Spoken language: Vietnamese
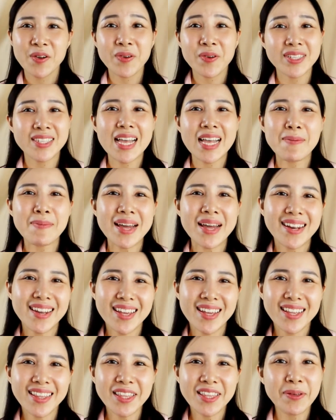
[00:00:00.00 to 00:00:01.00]
Ngoài ra
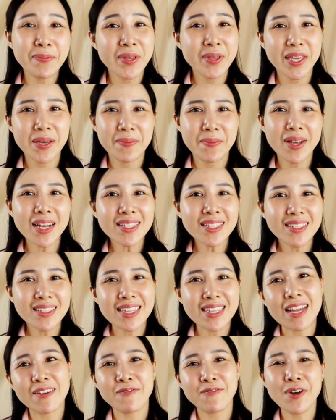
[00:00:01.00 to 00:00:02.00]
bạn nên tìm kiếm các
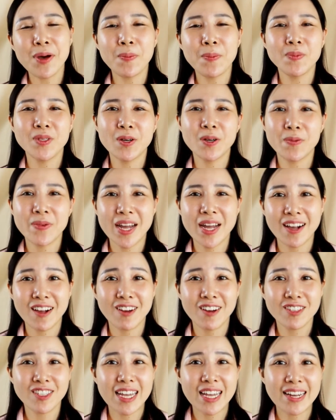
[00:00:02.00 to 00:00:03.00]
sản phẩm chống
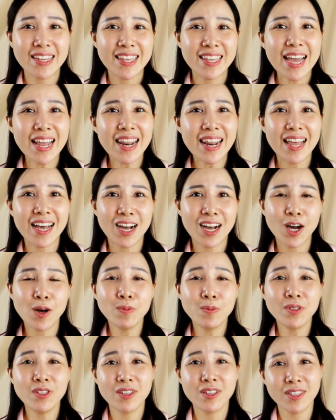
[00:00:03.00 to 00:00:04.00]
nắng có dán nhãn là
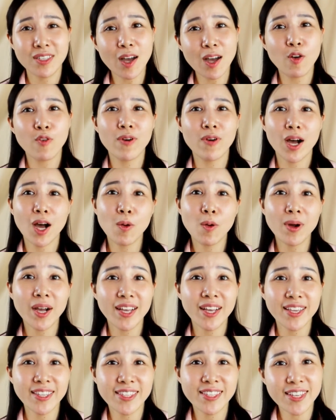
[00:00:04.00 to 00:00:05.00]
không chứa dầu và không
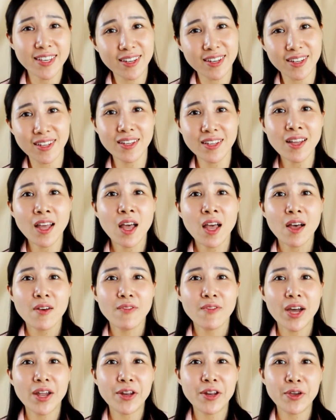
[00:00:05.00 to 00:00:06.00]
gây dị ứng.
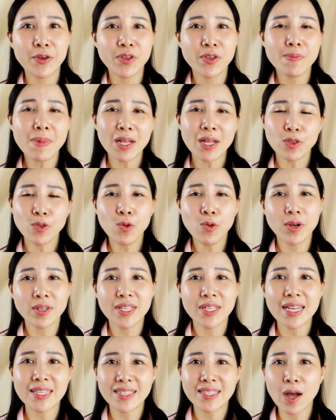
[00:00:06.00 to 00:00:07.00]
Và nếu như bạn
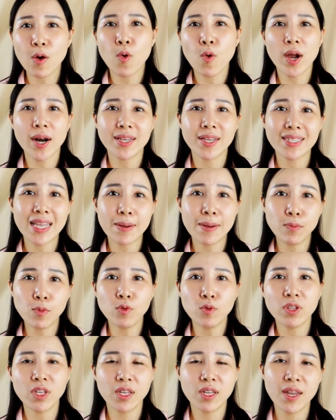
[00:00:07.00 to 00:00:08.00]
thuộc da dầu hoặc là da
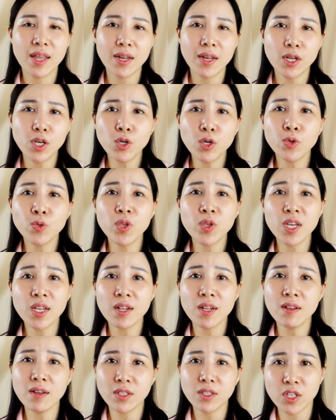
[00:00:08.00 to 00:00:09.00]
mụn thì nên ưu
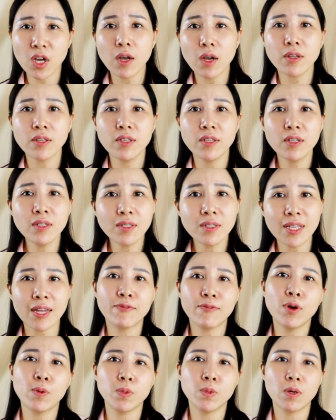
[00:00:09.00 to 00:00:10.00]
tiên lựa chọn những
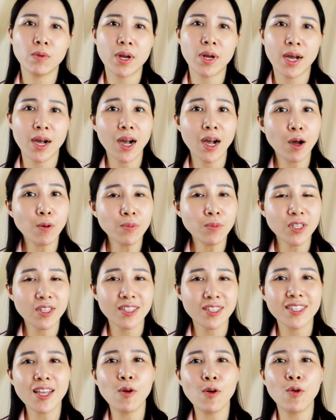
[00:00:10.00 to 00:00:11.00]
sản phẩm chống nắng không
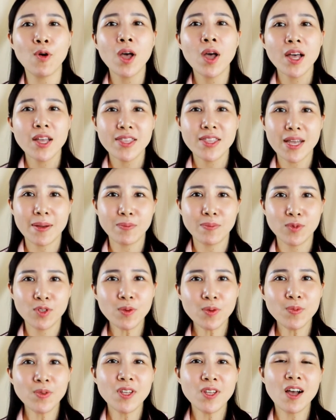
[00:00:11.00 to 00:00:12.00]
chứa dầu nhằm
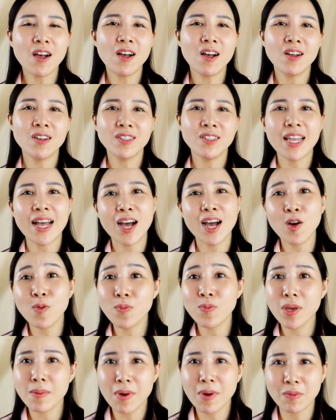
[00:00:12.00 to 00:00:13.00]
giúp cho da
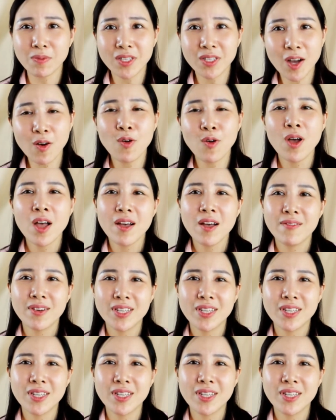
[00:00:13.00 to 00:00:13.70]
không bị bóng dầu.